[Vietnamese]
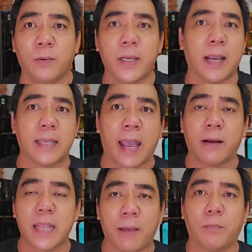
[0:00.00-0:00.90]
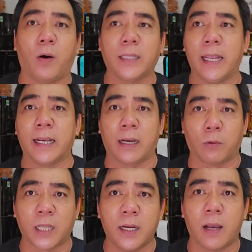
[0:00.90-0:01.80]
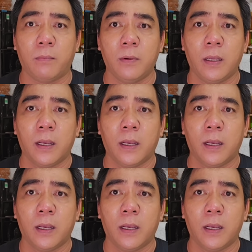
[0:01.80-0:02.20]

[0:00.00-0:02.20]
quý khán giả có dám bỏ tiền ra đầu tư không